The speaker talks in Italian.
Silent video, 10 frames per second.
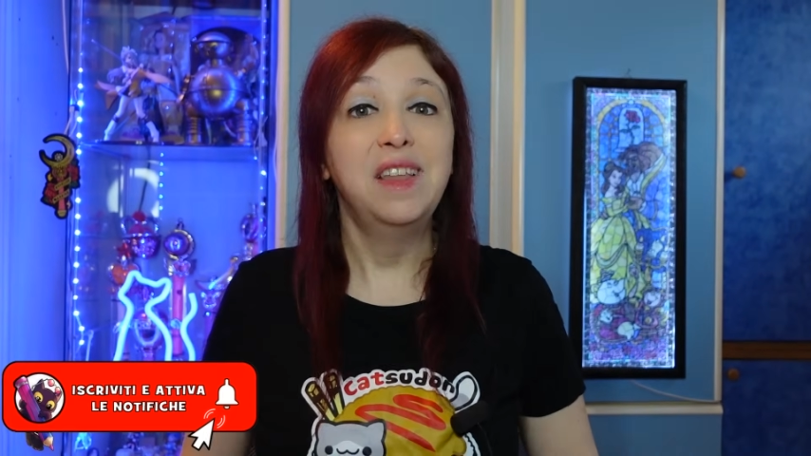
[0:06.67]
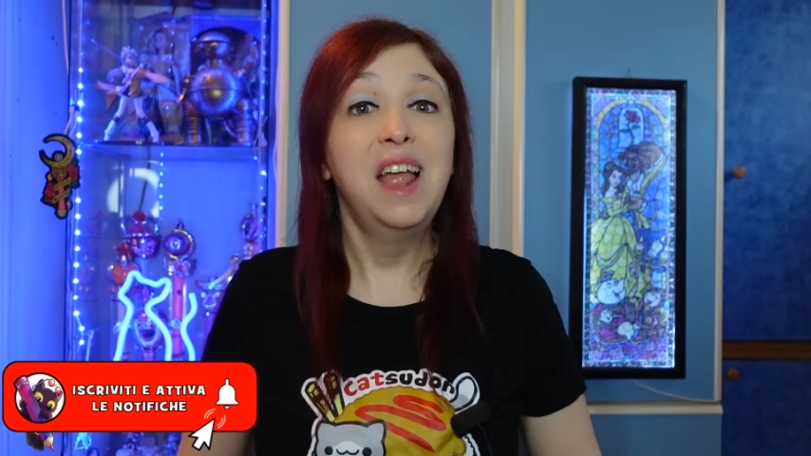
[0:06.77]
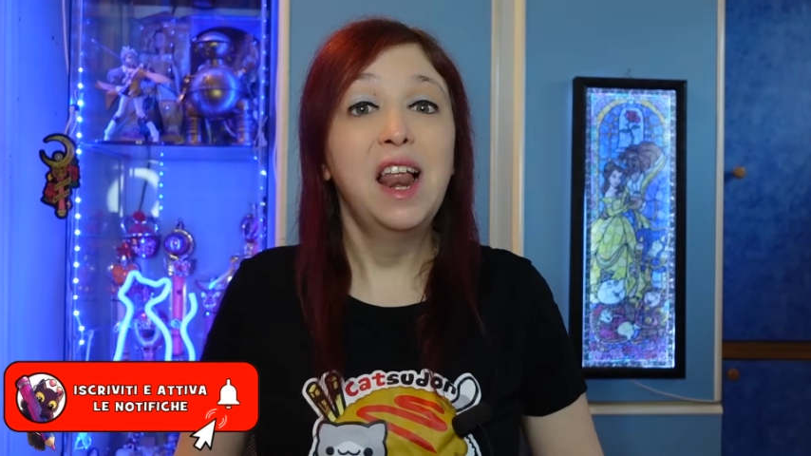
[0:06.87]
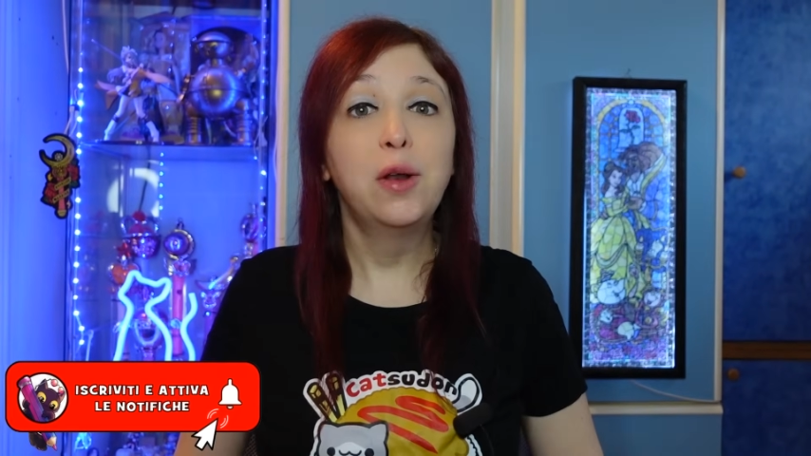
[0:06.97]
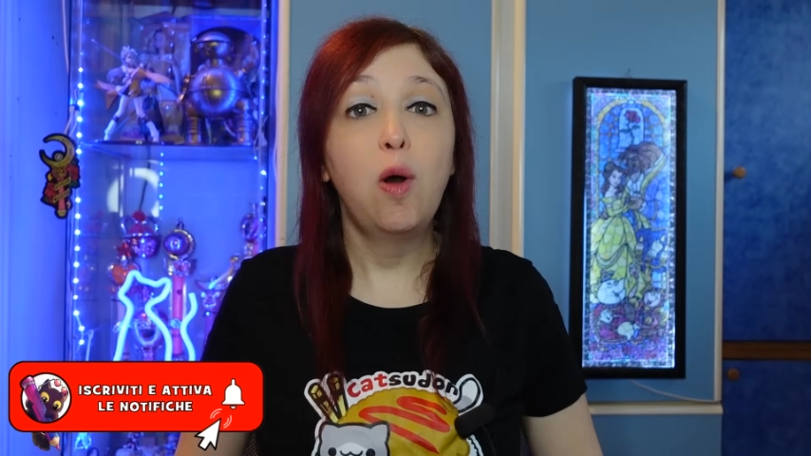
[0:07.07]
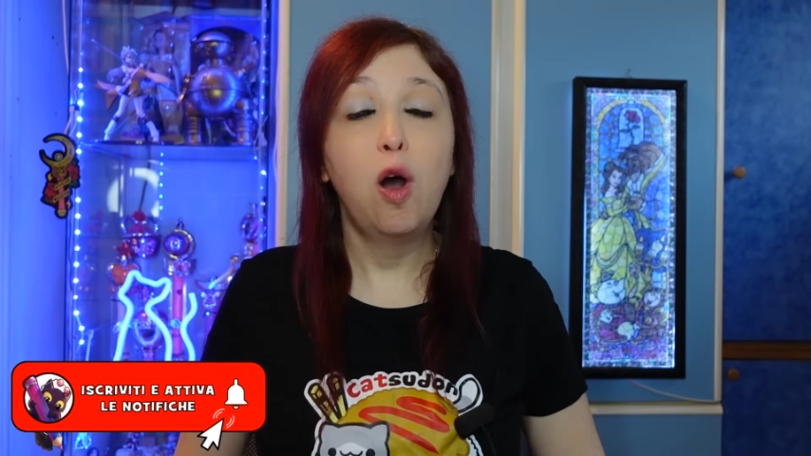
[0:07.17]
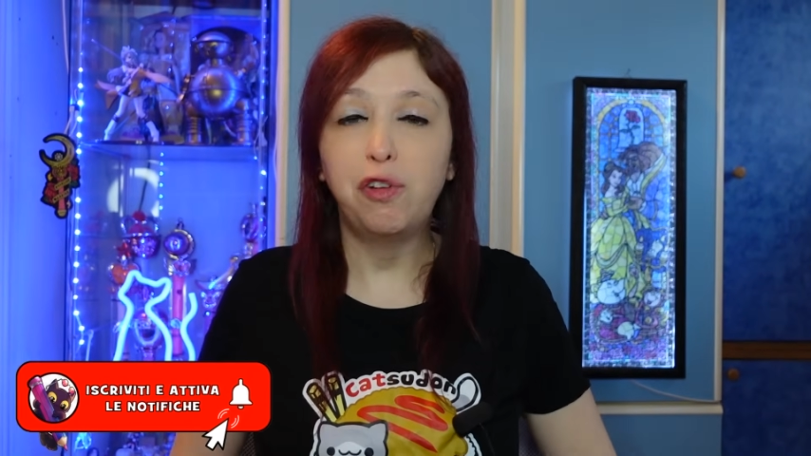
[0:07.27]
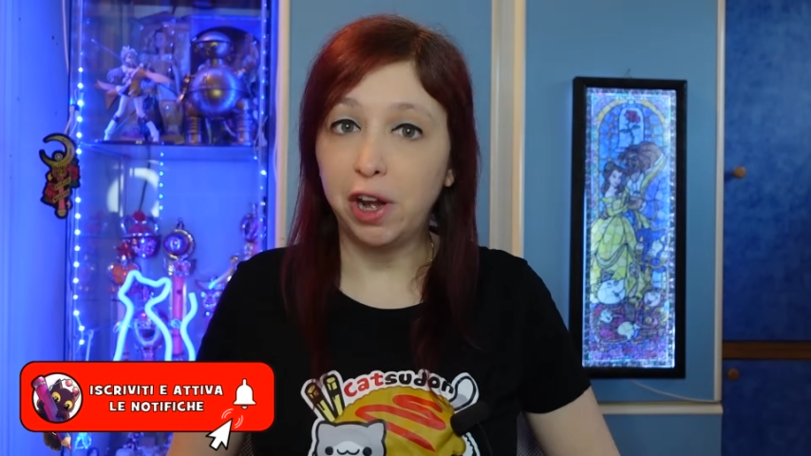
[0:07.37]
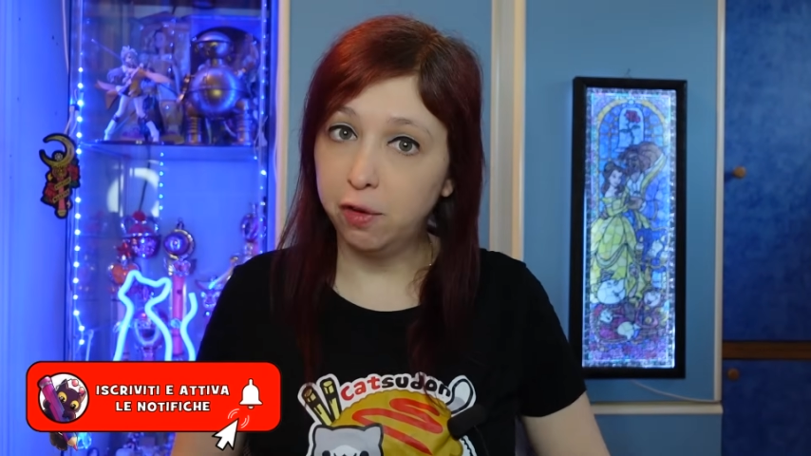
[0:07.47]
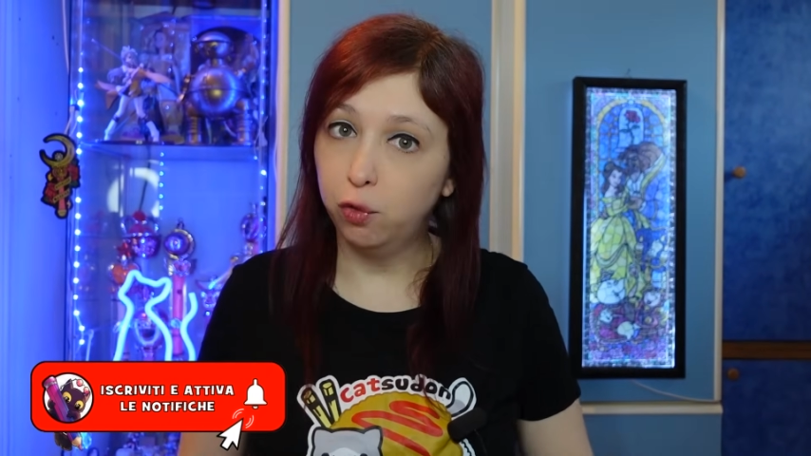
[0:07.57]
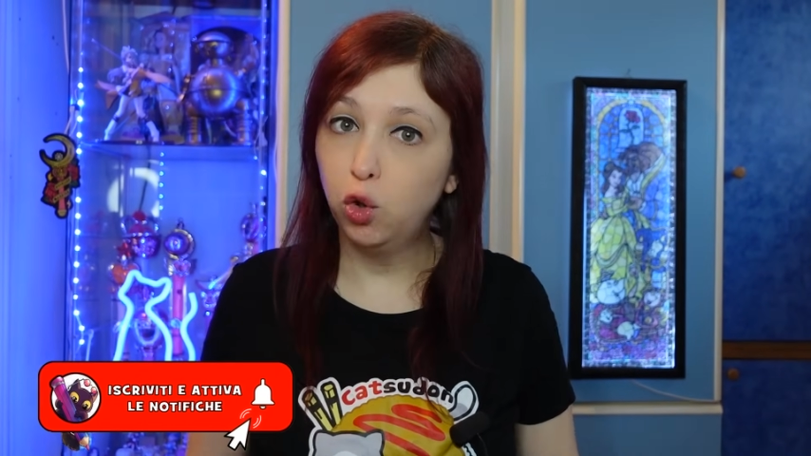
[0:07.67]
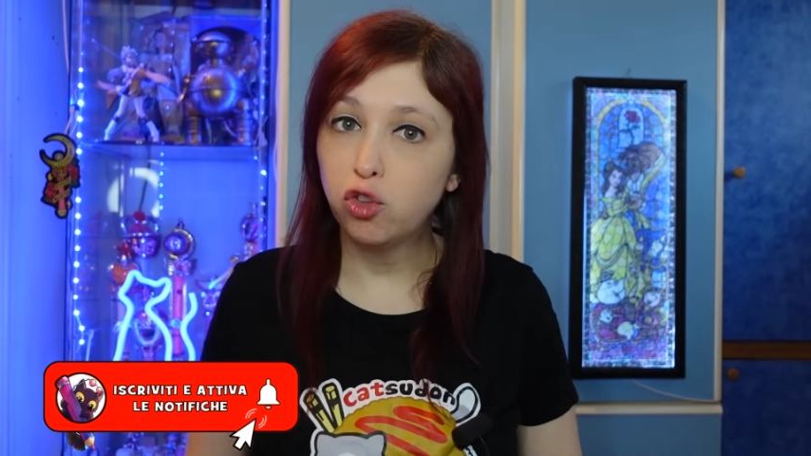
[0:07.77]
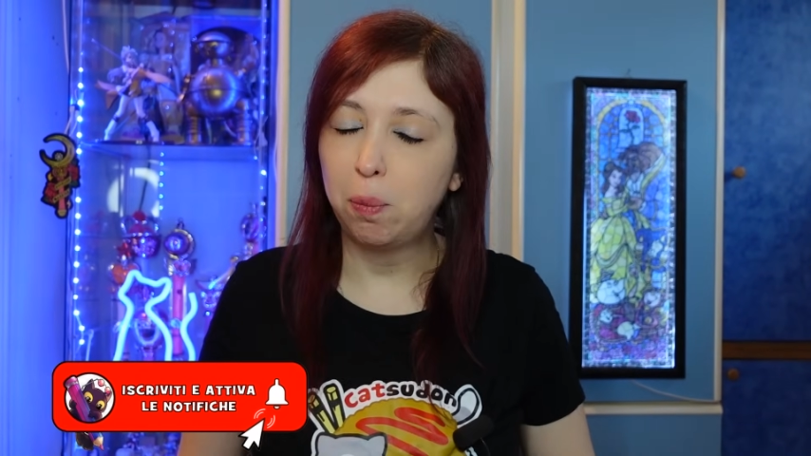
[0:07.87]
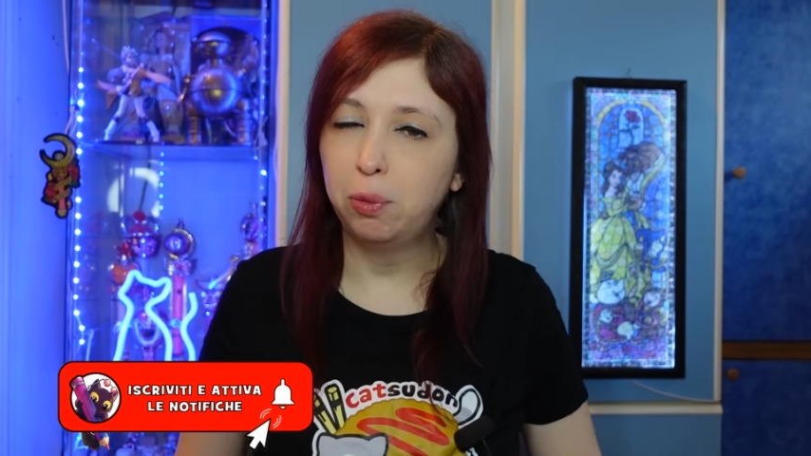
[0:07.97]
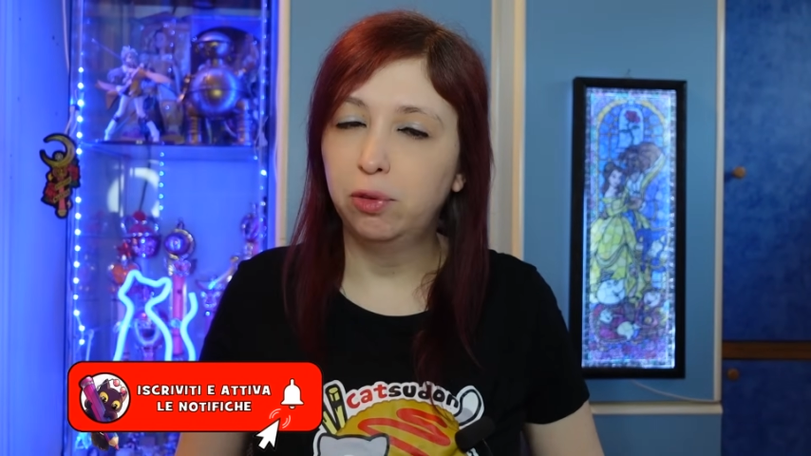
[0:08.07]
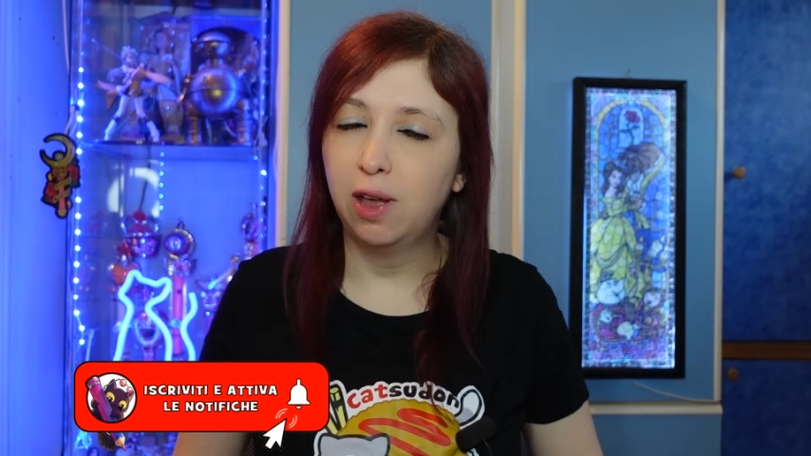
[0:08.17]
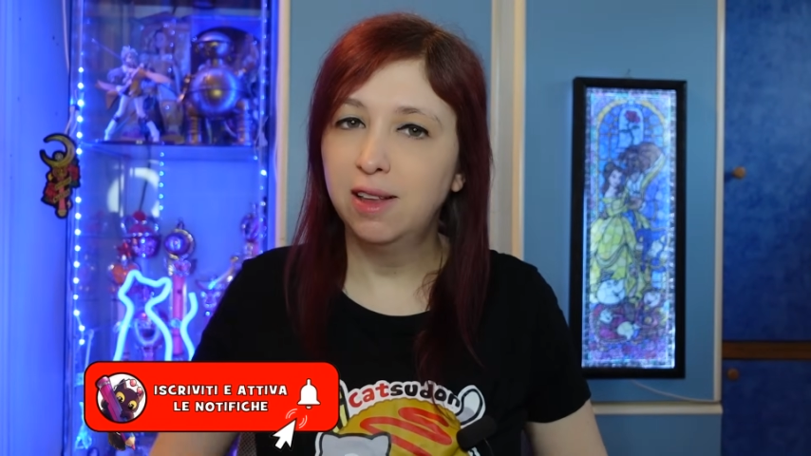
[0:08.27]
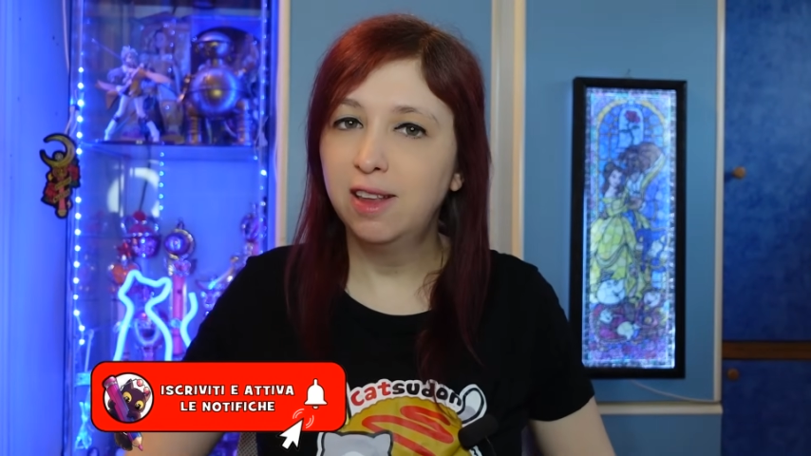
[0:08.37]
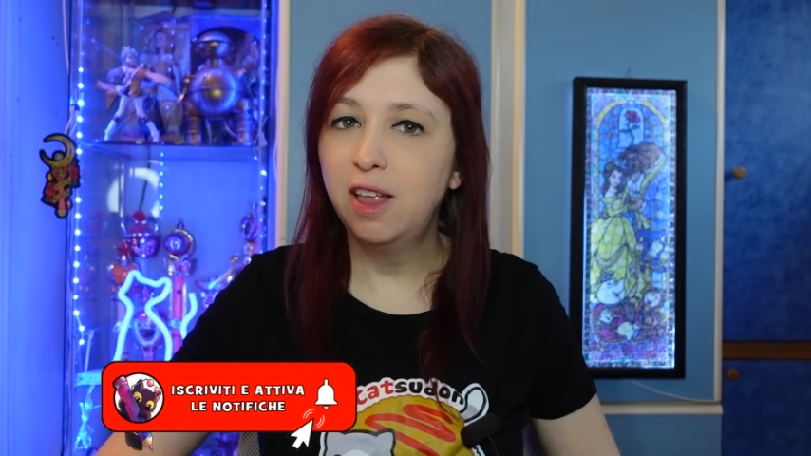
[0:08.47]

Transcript: Nella nuova nevosa puntata